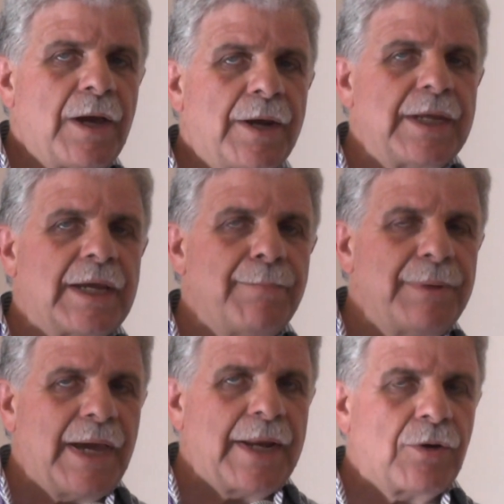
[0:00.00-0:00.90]

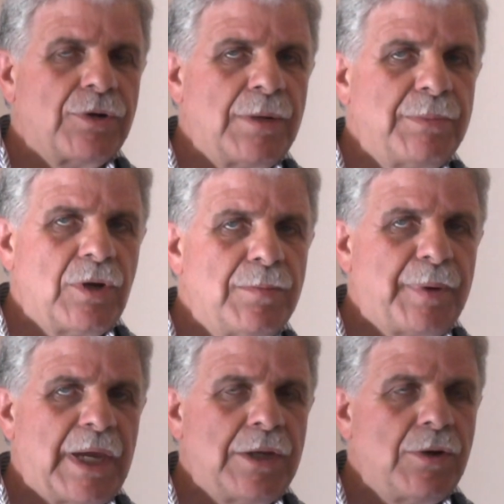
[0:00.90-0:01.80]
ricambiare con il mio
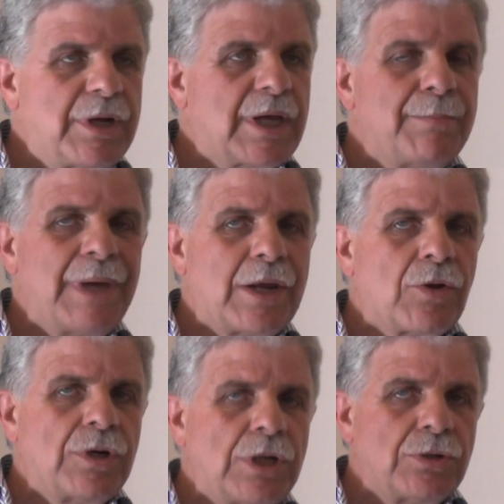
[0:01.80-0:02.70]
impegno, ricambiare
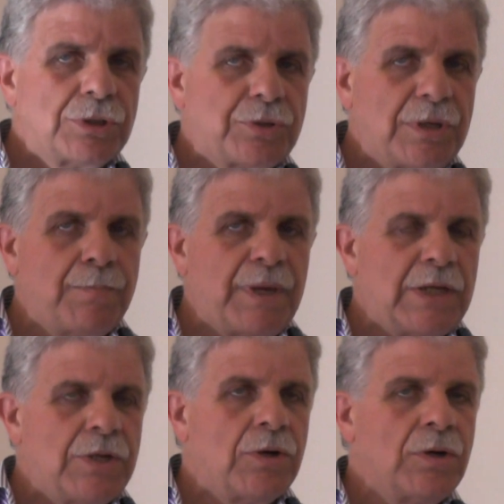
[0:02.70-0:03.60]
con il nostro
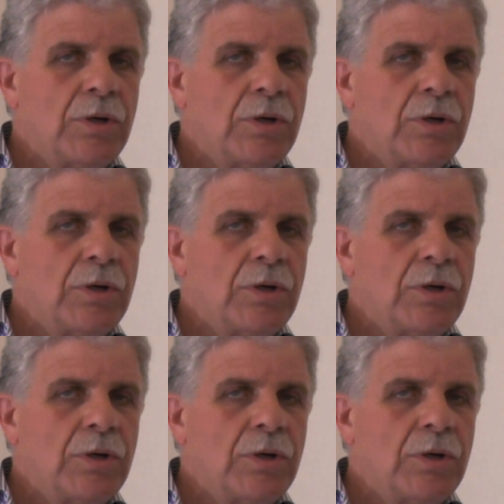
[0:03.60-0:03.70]
impegno